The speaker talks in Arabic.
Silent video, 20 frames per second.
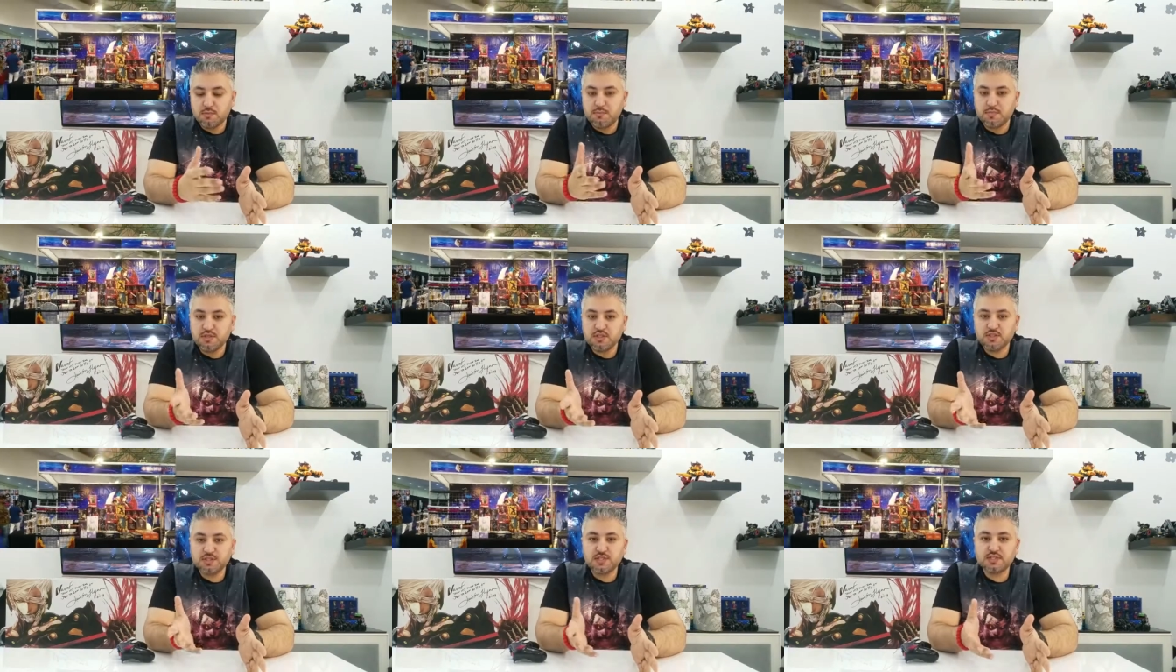
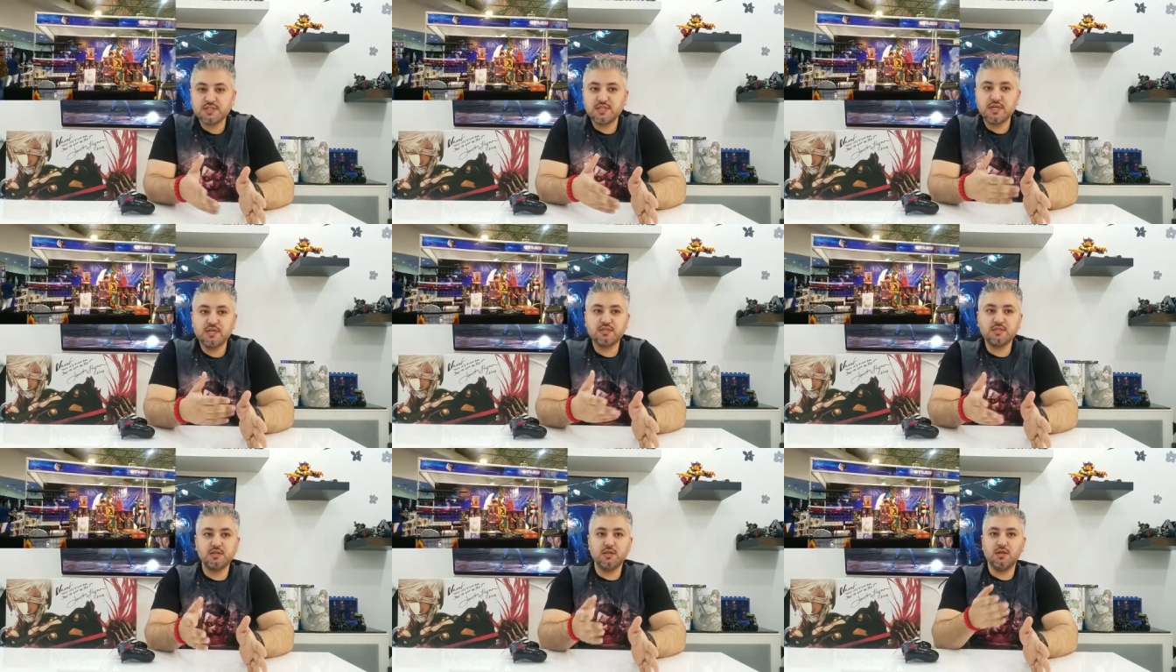من
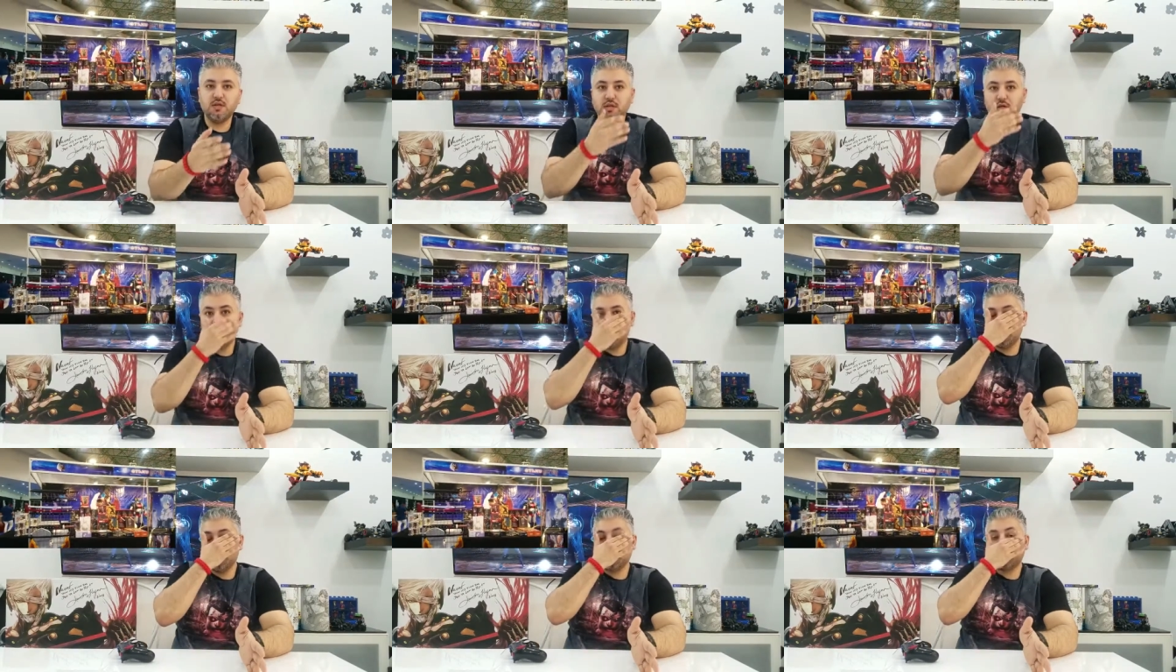الشخصيات
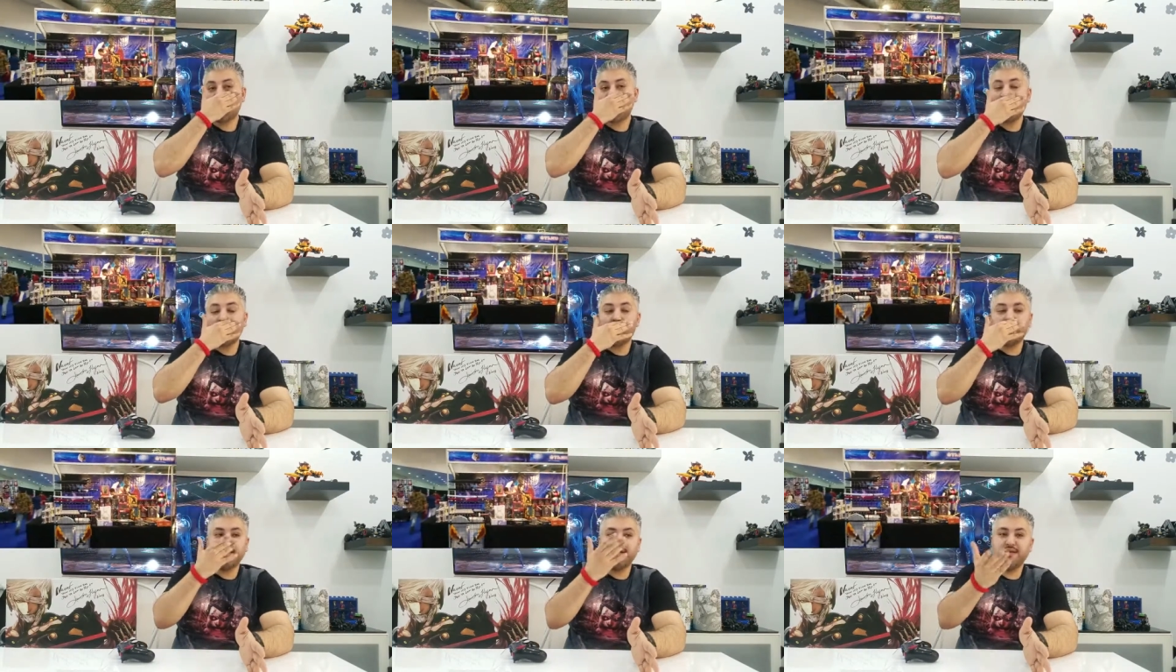
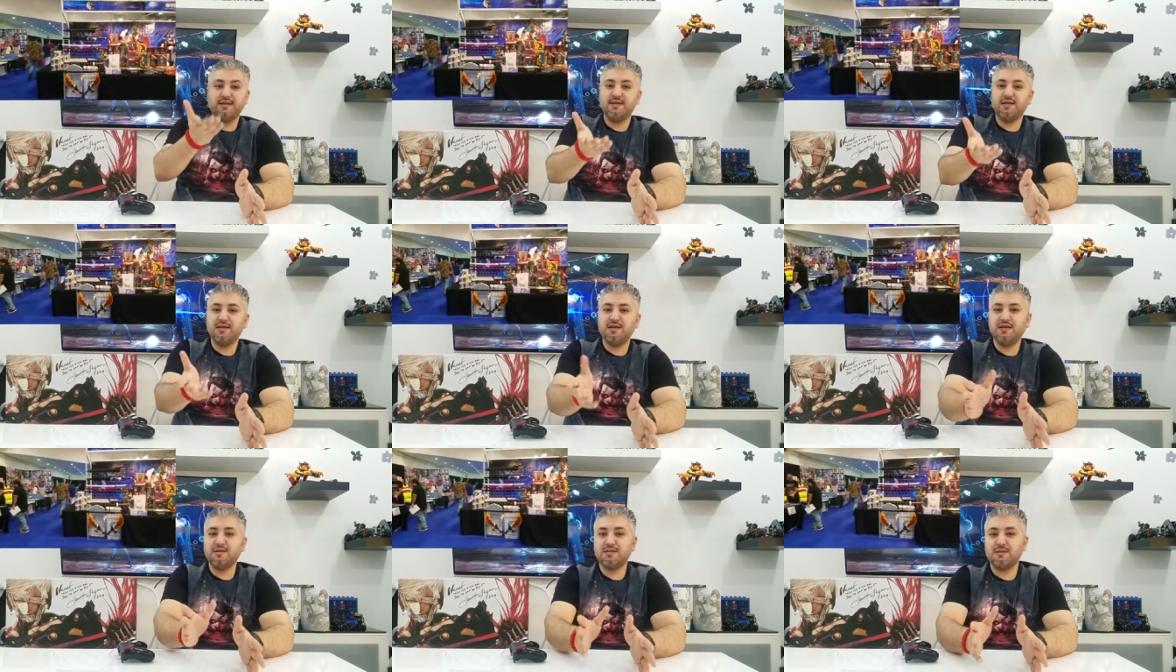
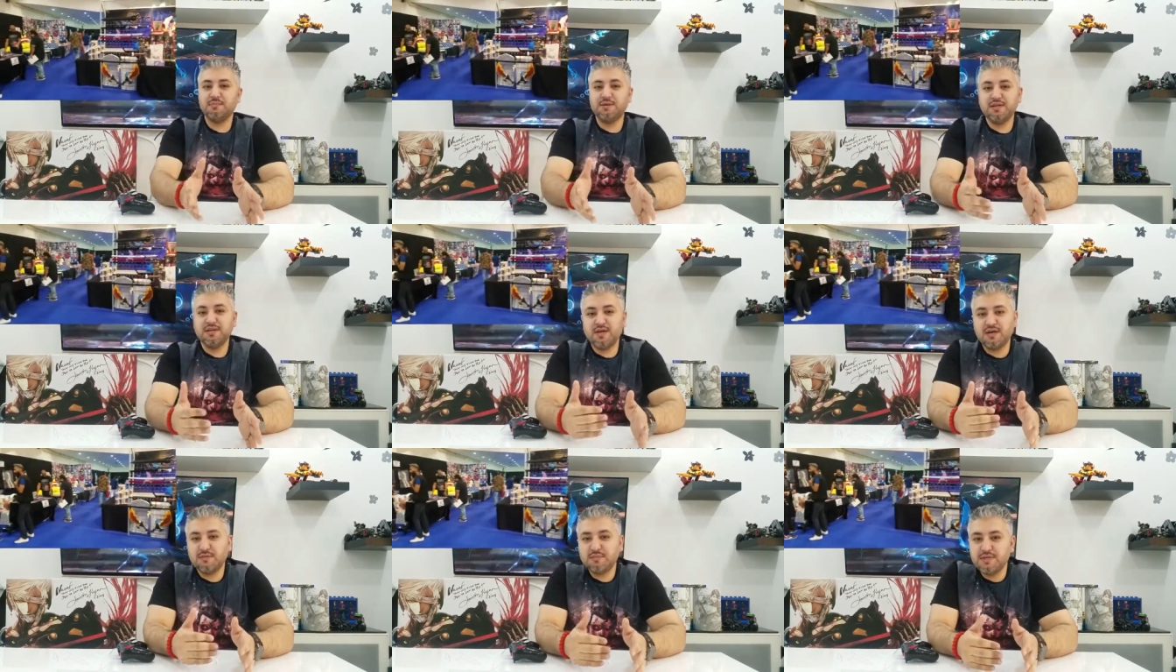القوايا طبعا
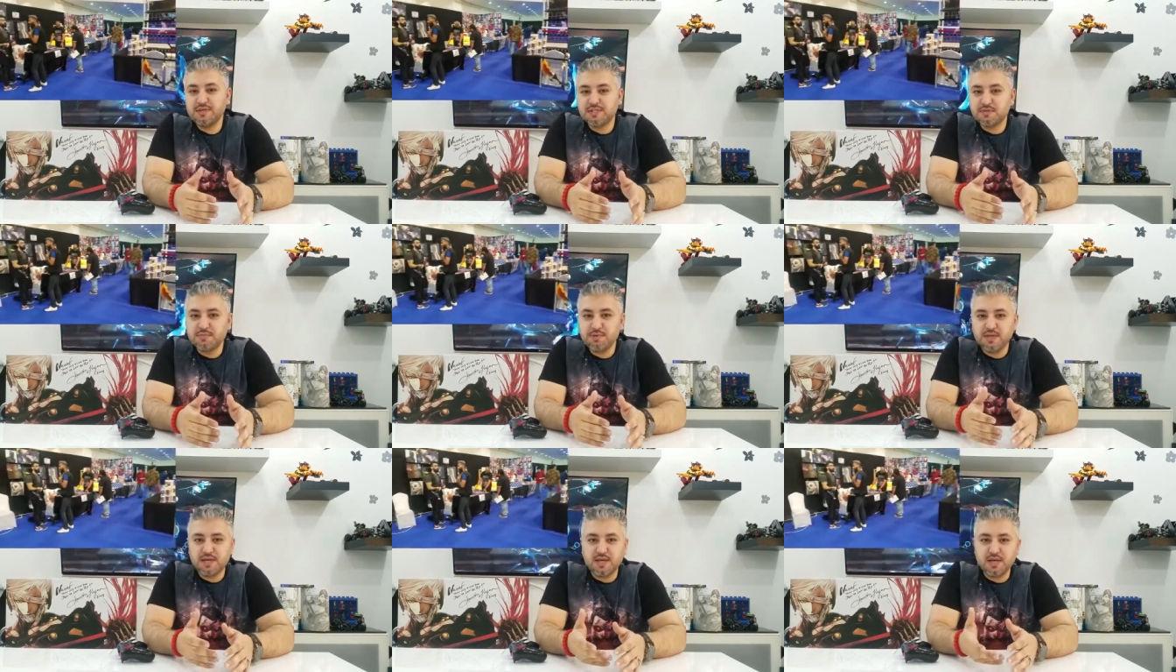انا
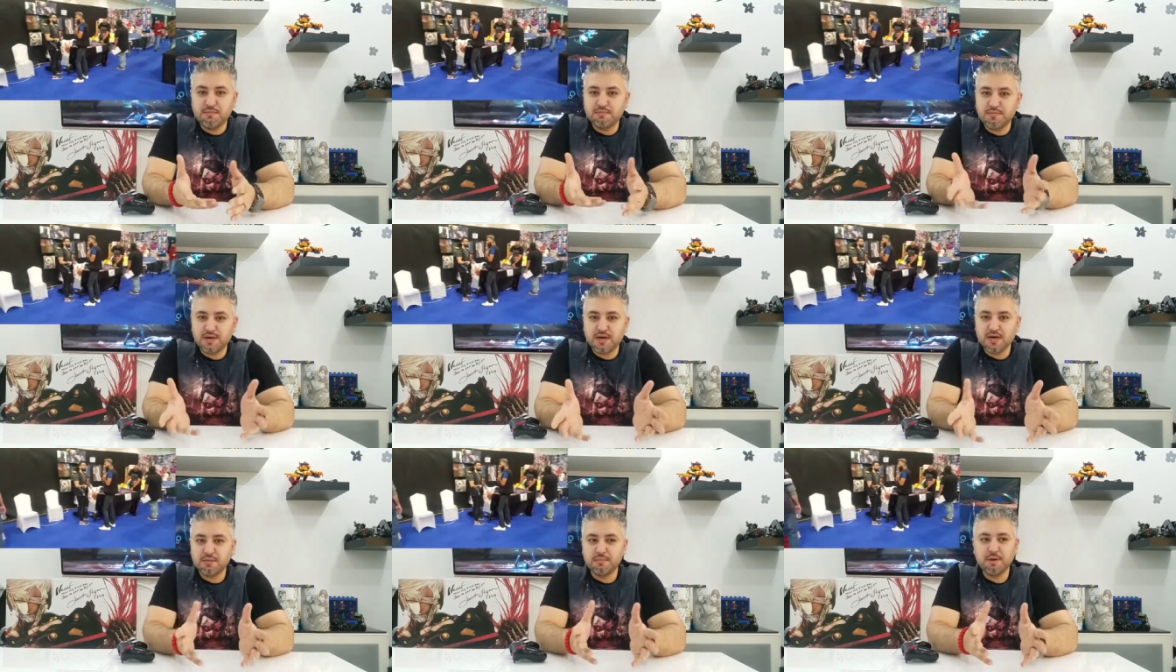بالنسبة لي
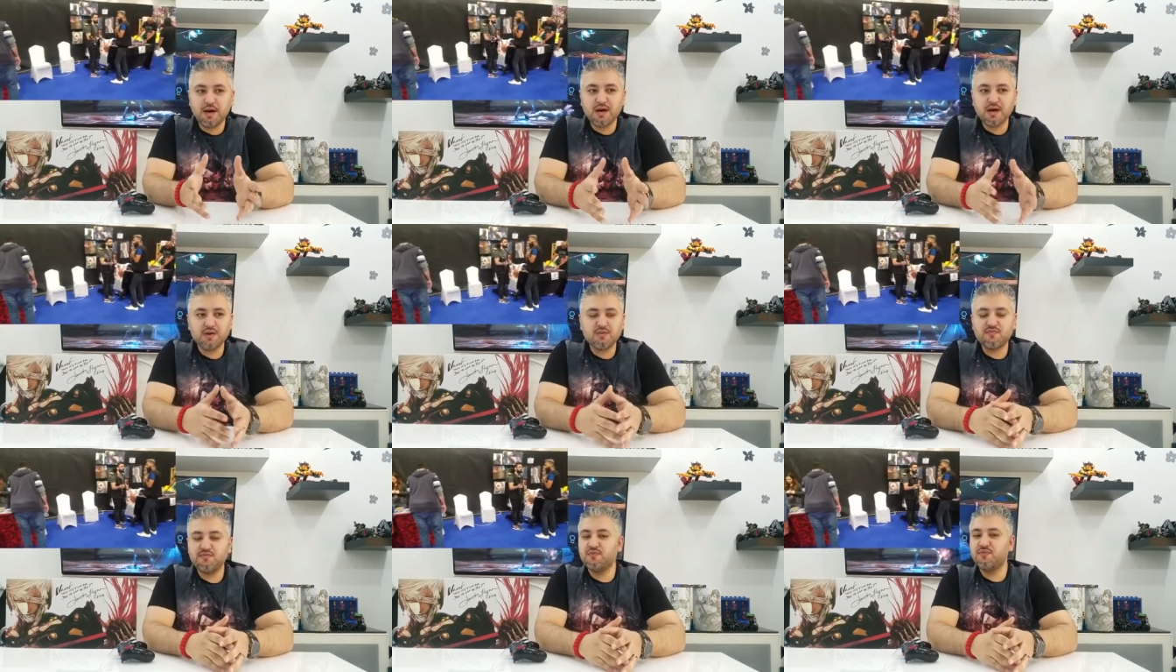هم انا ما
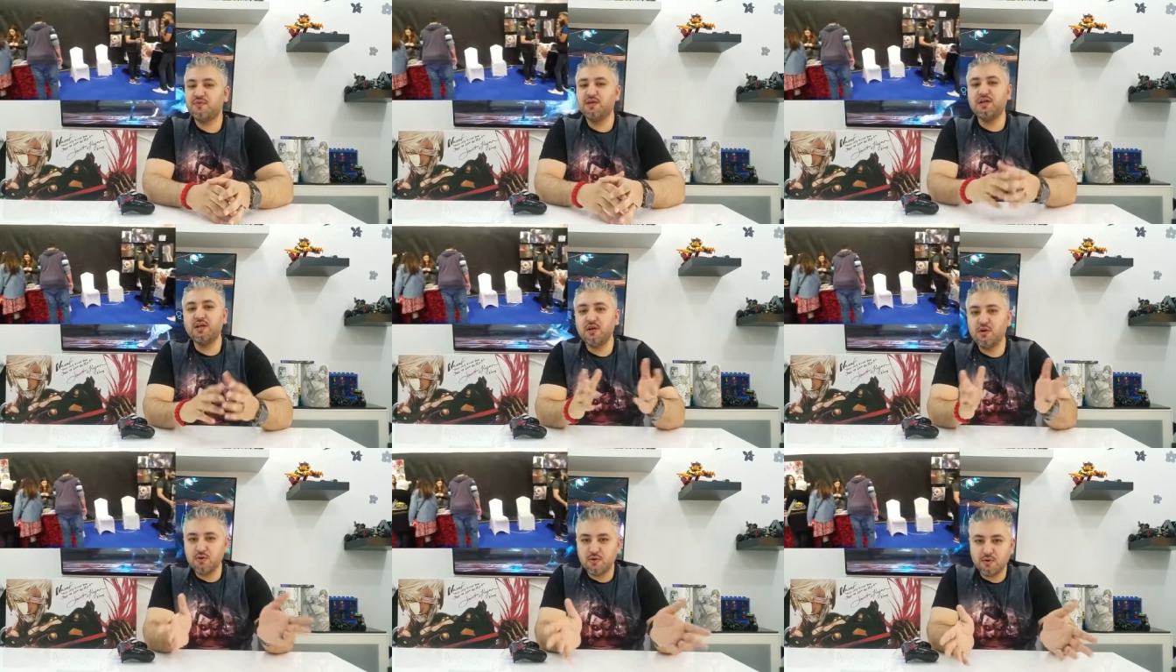اعرف
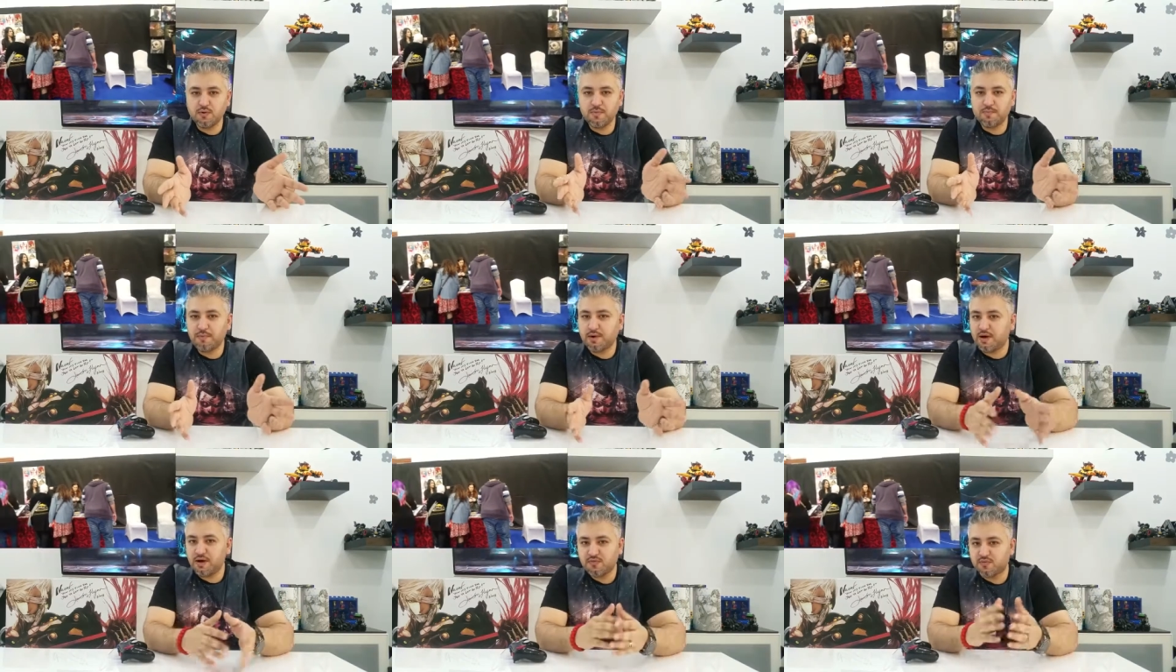
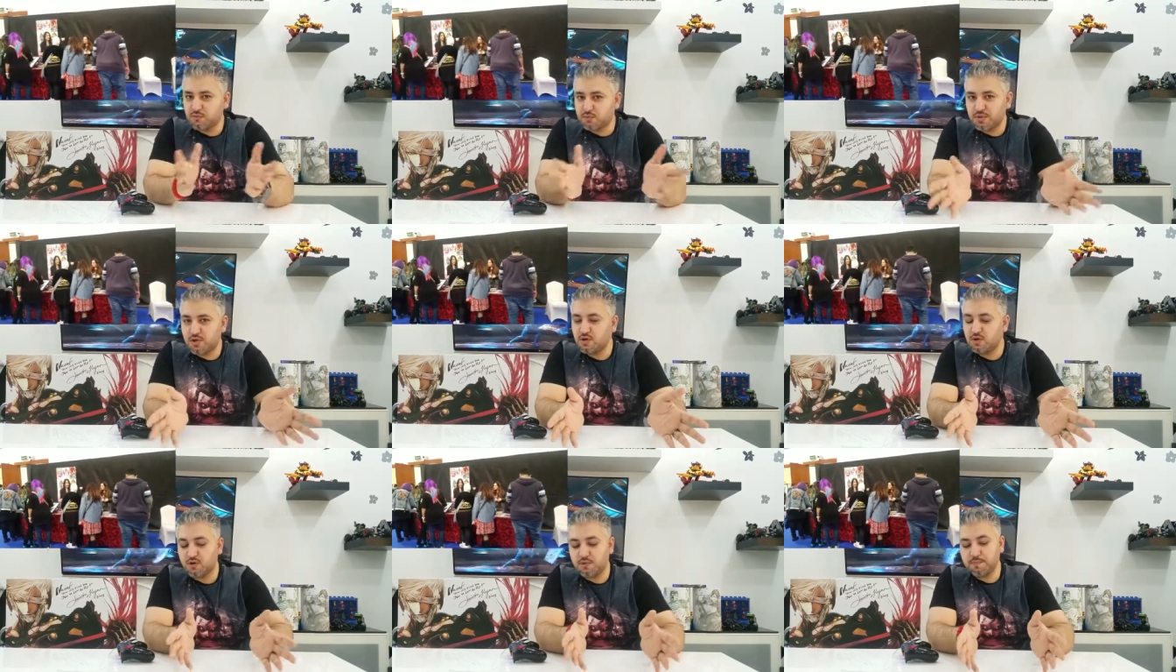كلهم ما اعرفهم
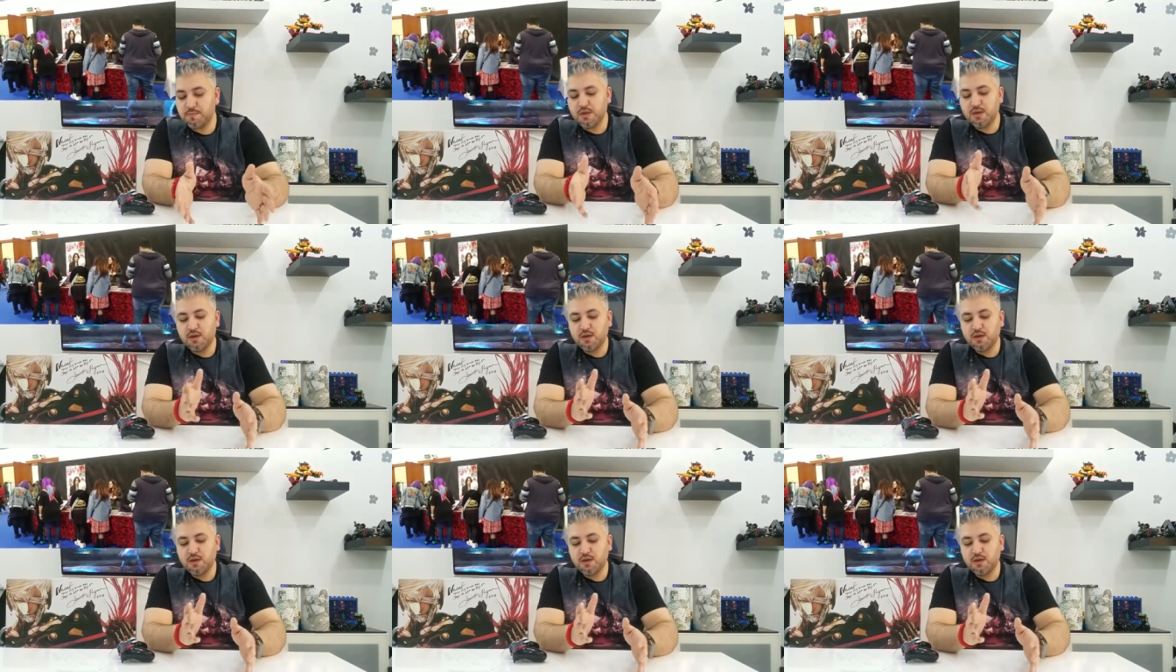كلهم